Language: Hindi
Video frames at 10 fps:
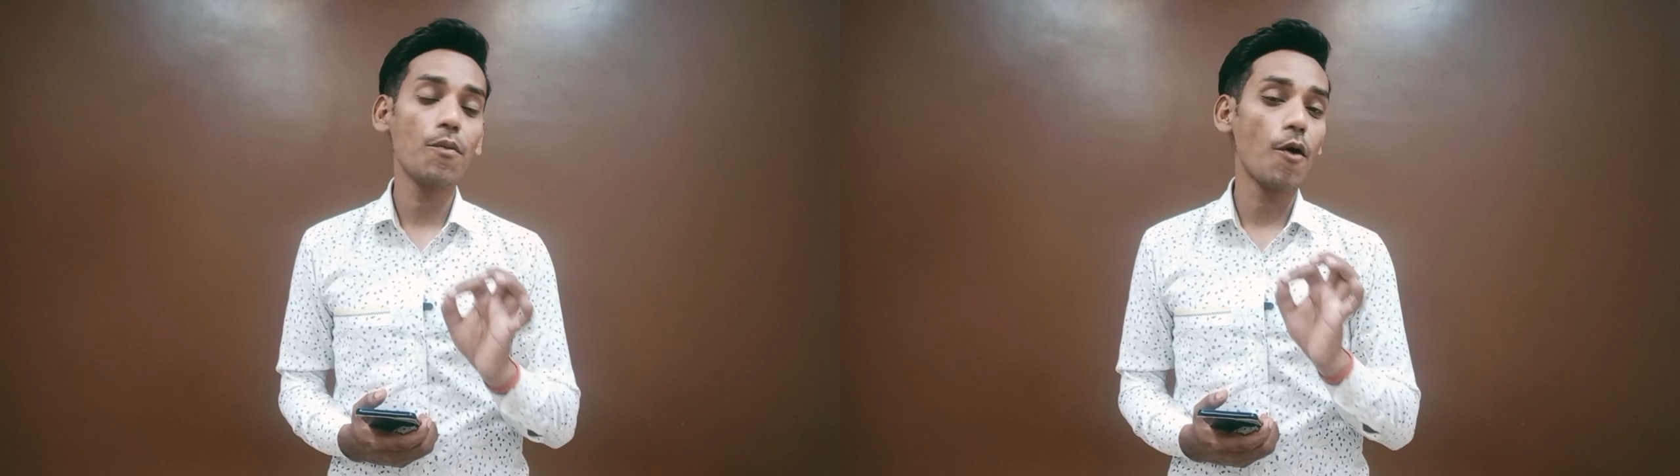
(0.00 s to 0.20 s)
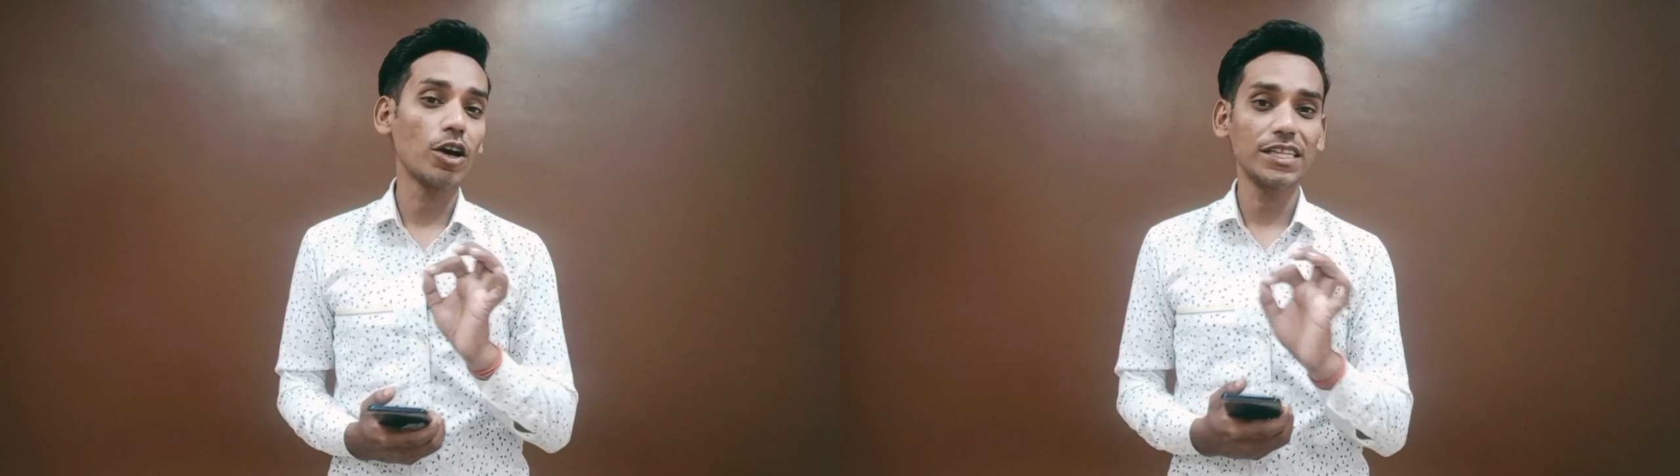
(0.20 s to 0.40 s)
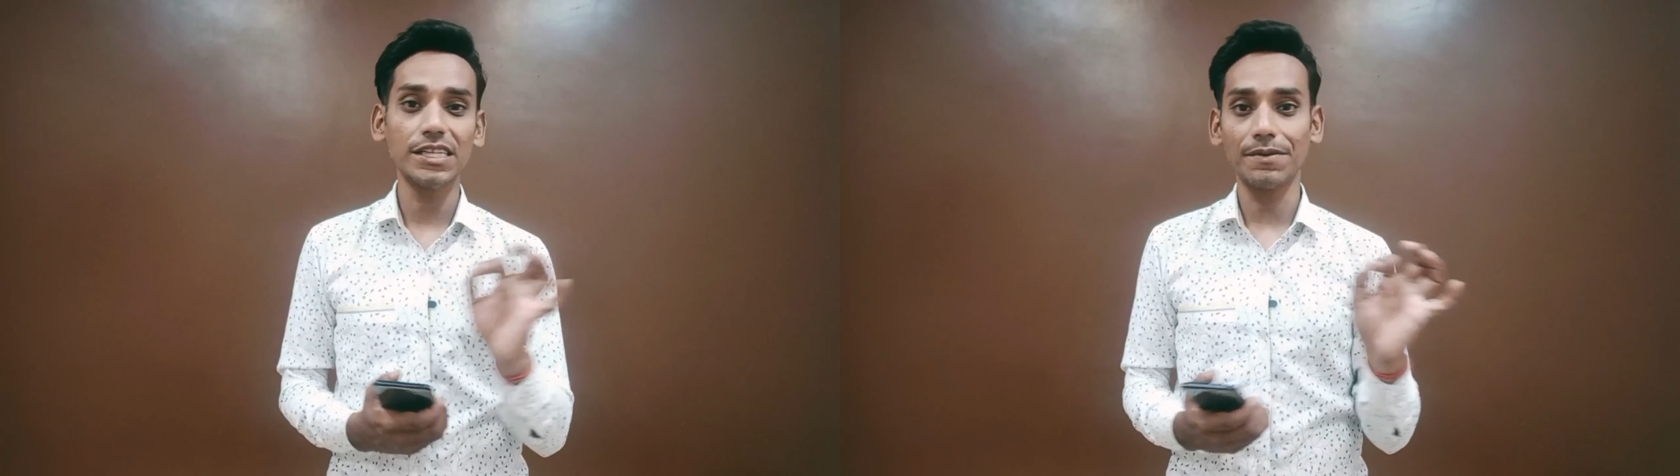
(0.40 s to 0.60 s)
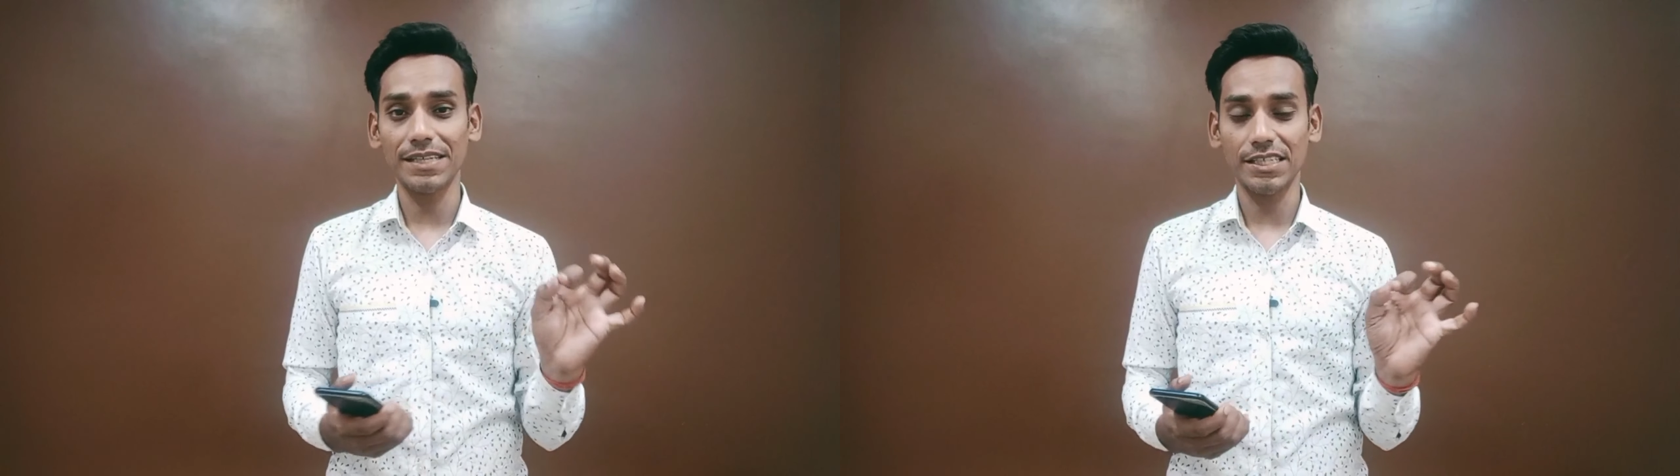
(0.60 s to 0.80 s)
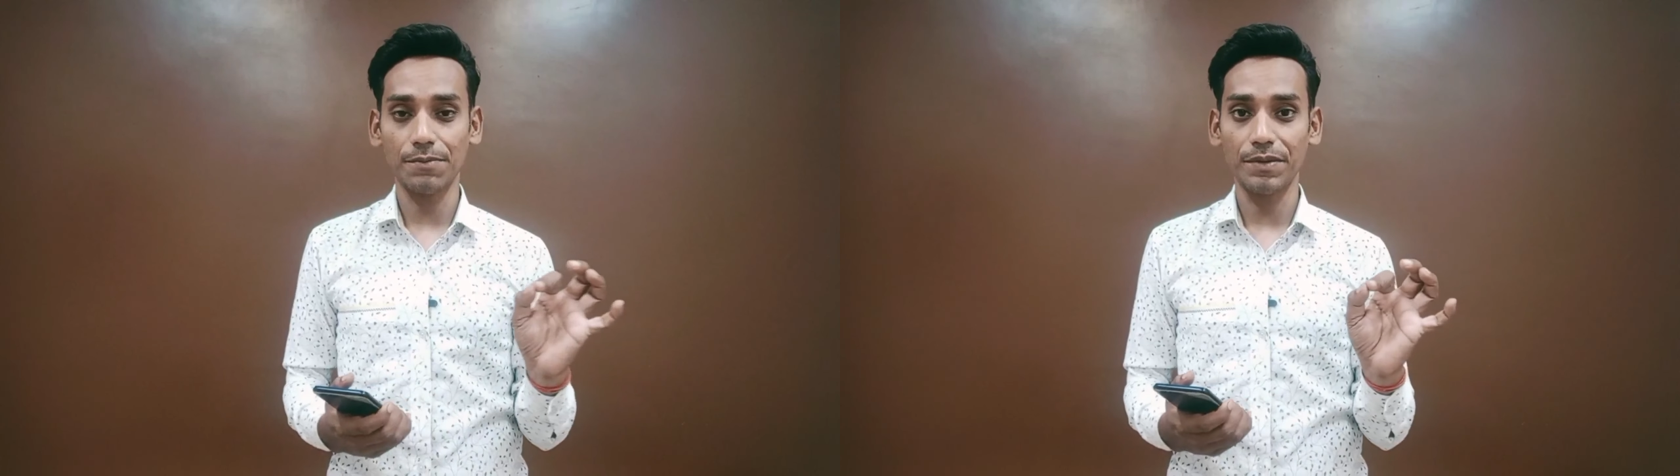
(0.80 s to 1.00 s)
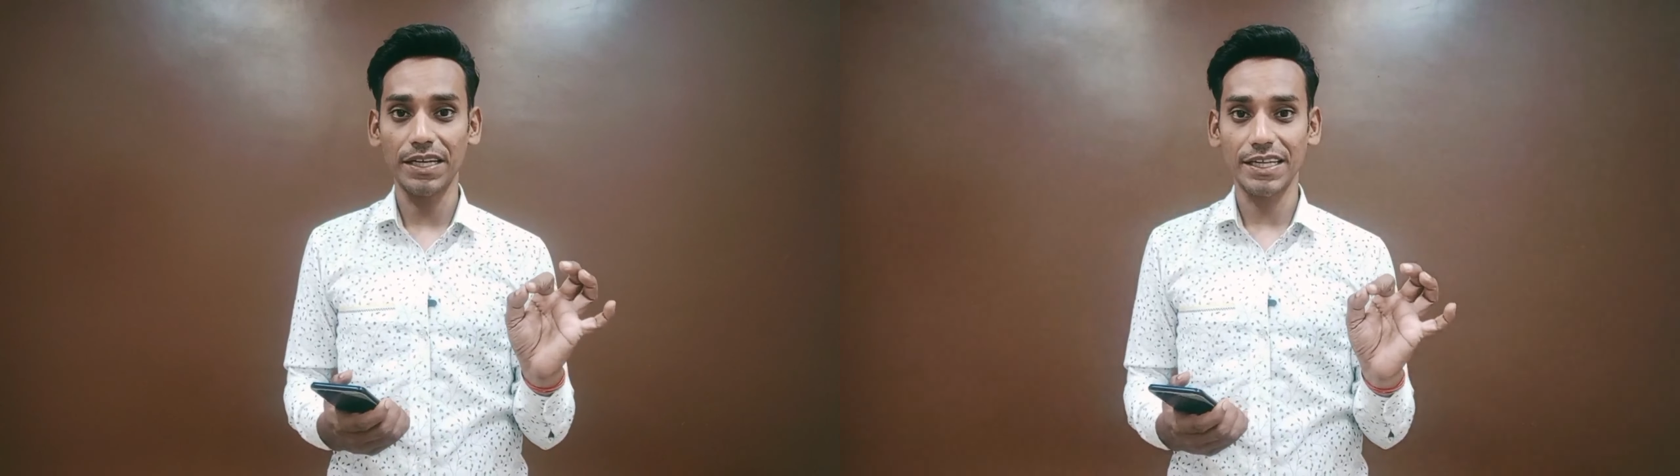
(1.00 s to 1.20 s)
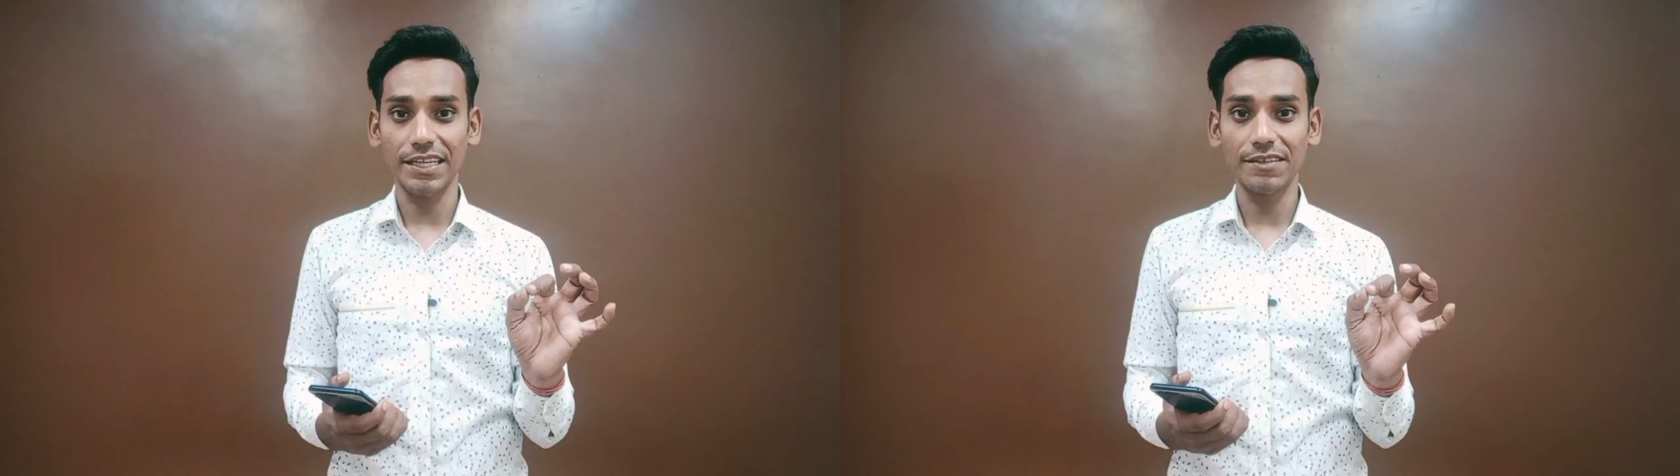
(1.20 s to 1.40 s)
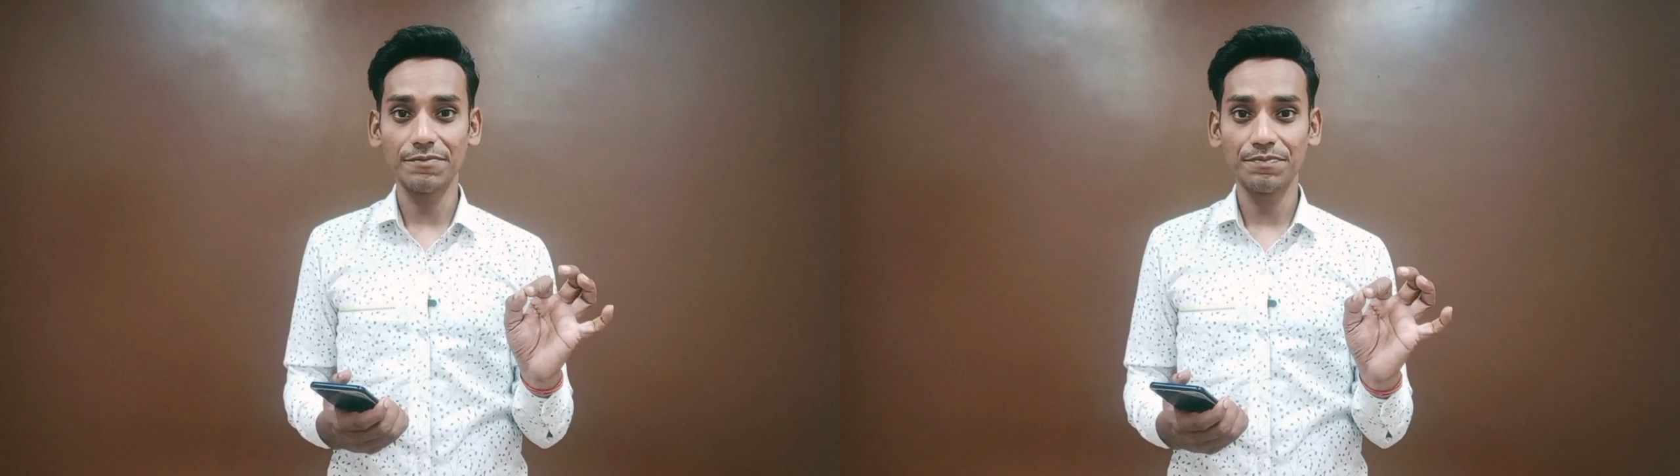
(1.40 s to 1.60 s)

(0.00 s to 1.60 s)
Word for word: वो बहुत ही जबरदस्त अपडेट है